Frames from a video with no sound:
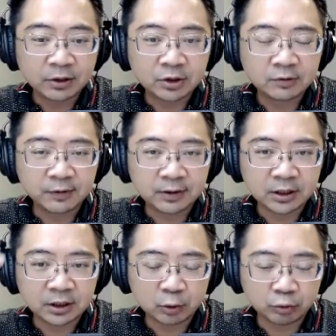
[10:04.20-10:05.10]
式放在
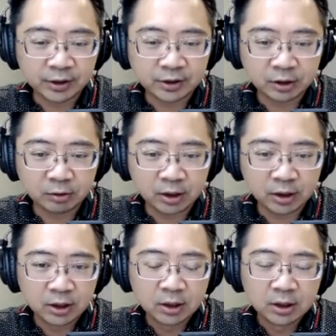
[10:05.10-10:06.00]
这个主链上的话，
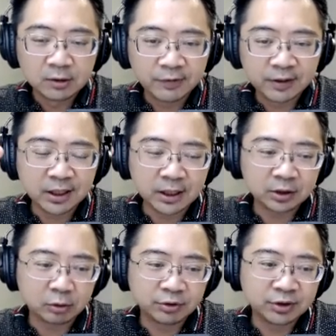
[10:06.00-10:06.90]
分叉的
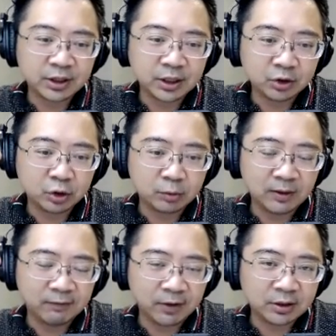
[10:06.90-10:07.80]
同时间你就有
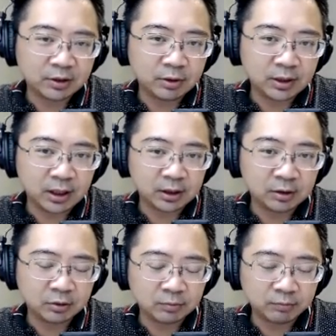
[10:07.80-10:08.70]
办法机会拿
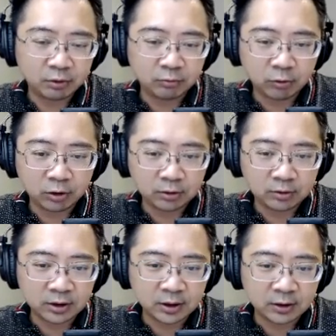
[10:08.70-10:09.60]
到这 Proof of Work
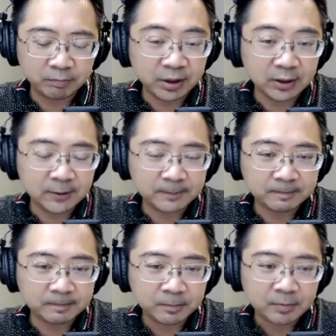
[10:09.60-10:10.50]
的币。
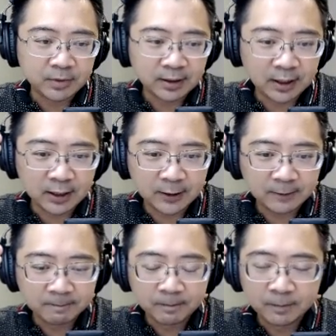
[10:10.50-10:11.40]
那
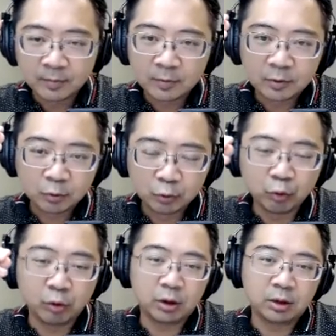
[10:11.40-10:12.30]
如
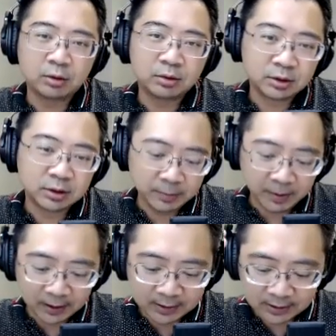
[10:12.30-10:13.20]
果你
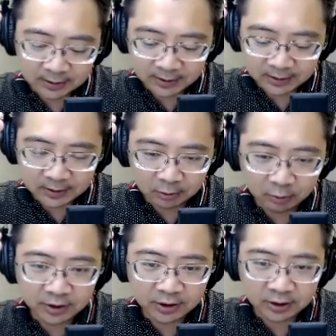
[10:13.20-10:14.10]
把这个
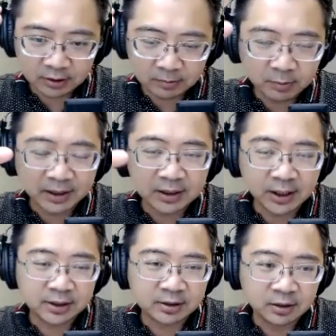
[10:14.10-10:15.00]
东西，你把你的
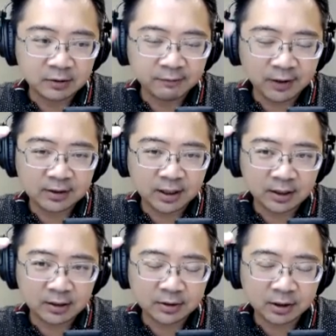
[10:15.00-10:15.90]
E T H 呢放
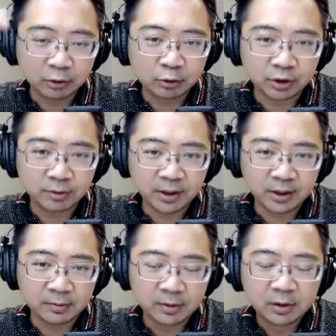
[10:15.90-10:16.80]
在交易所里
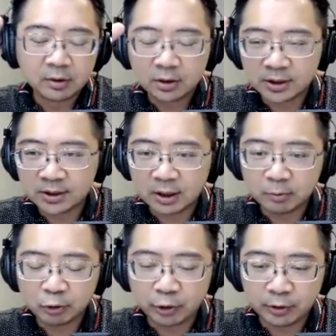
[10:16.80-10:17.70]
面，现在
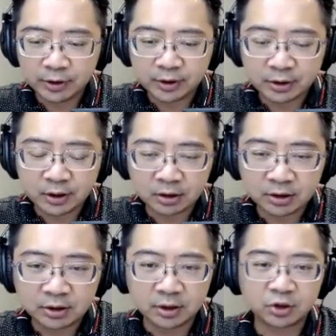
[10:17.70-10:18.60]
目前为止可
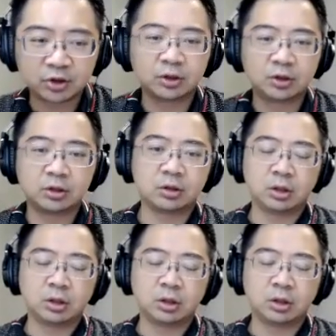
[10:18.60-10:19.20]
知的是